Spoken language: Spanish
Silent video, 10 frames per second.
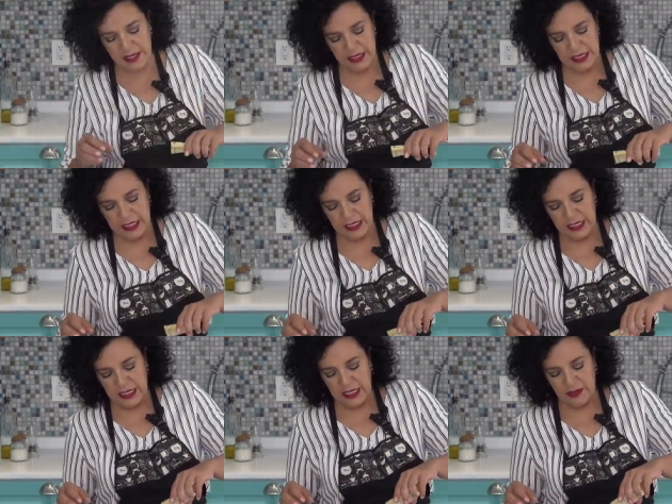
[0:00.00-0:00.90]
¿eh?
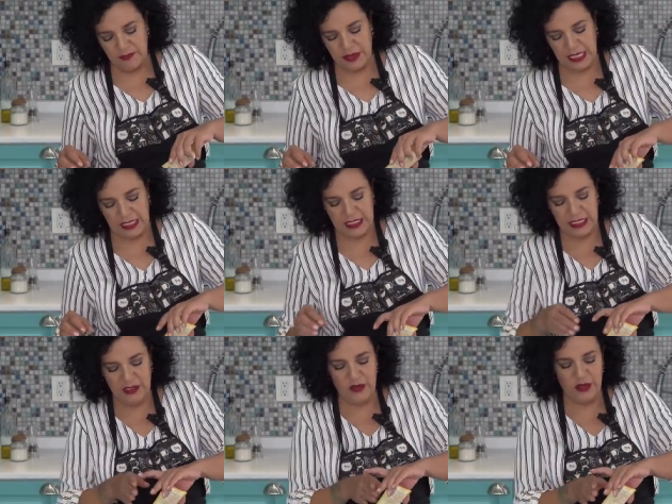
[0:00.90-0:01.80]
Para el
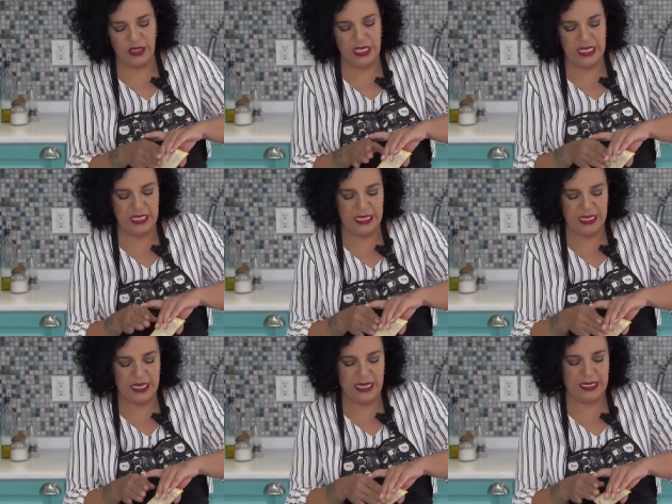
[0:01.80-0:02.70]
kilo de
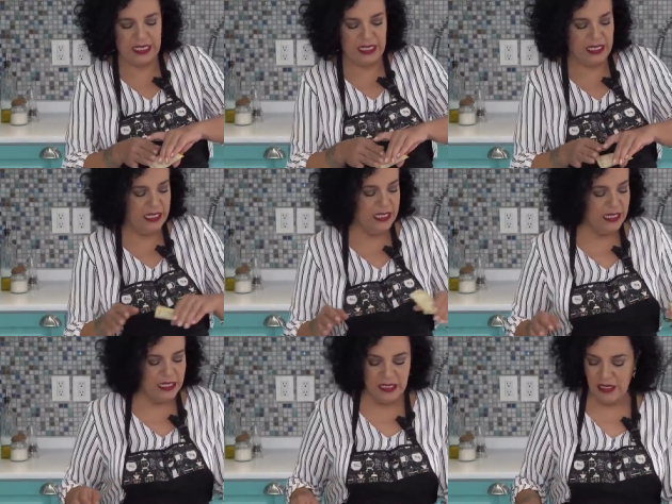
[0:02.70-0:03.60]
harina.
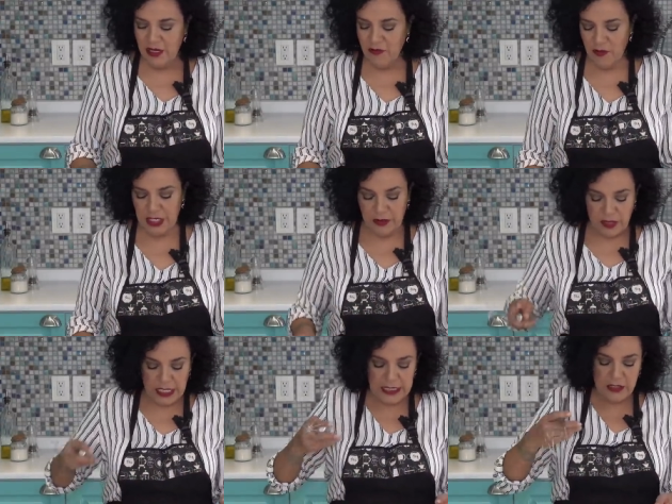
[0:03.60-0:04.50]
Bueno,
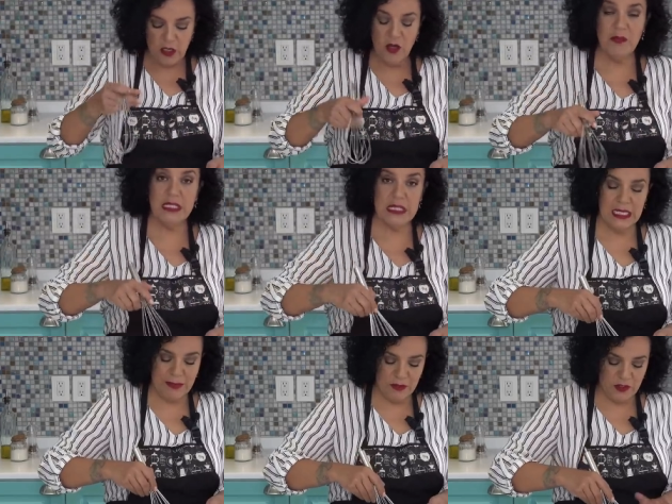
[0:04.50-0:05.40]
esto lo
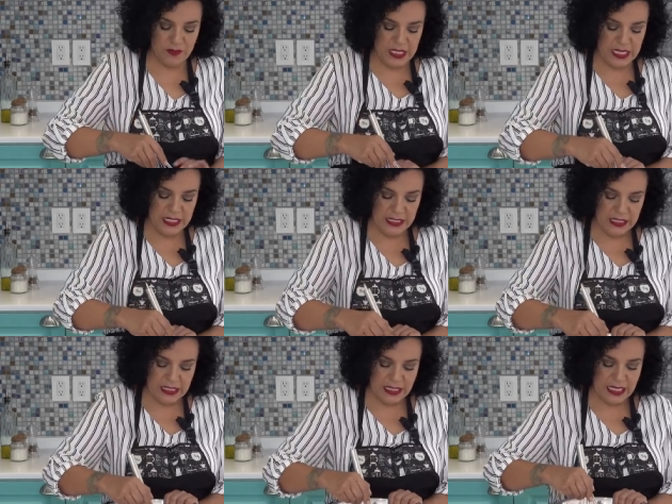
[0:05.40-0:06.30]
mezclamos bien,
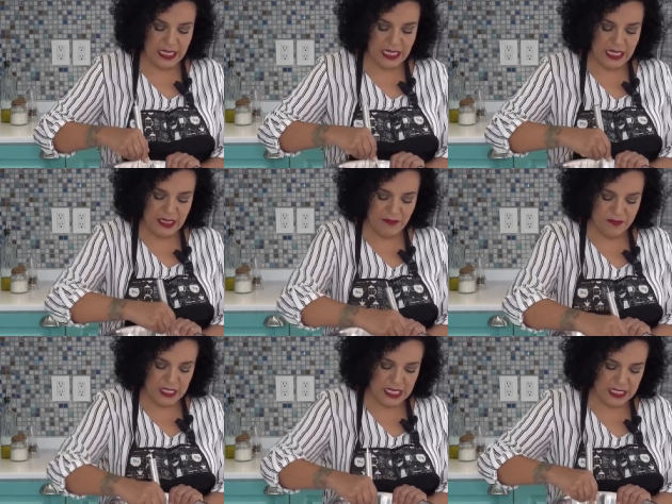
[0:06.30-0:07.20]
que quede
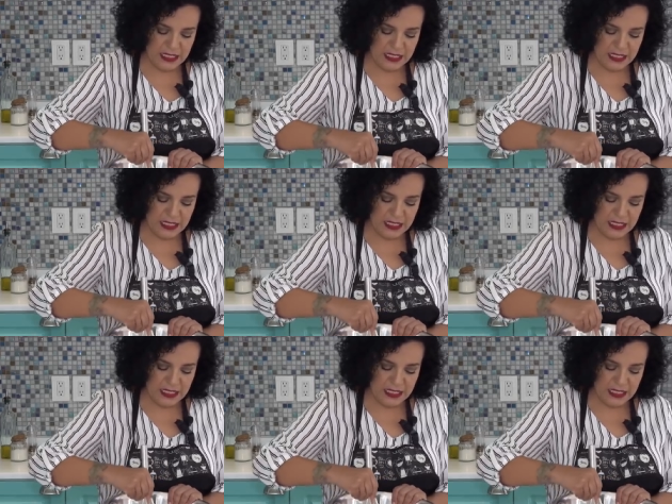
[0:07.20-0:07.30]
bien